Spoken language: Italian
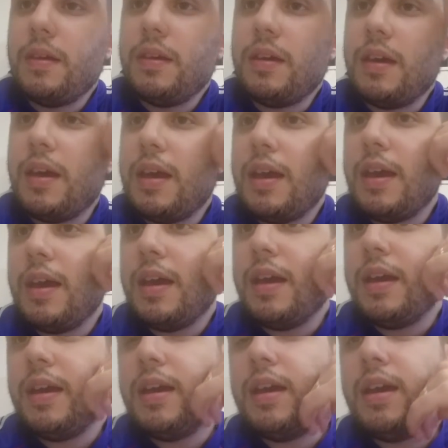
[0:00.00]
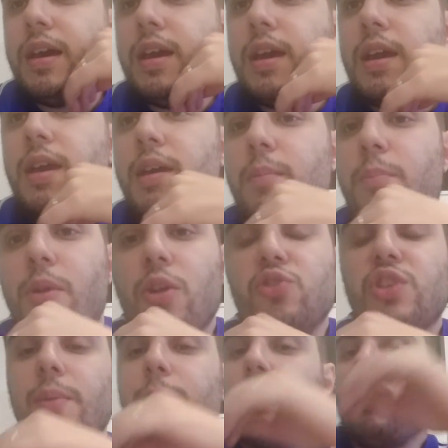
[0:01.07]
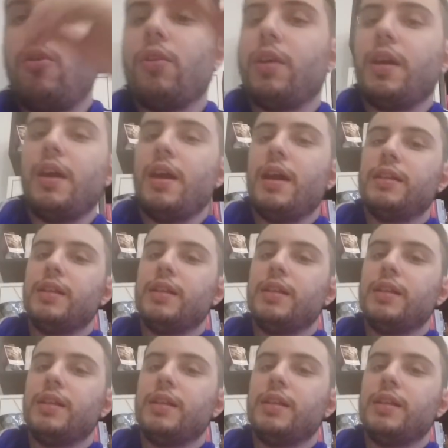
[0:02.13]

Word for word: E, però il Giappone ha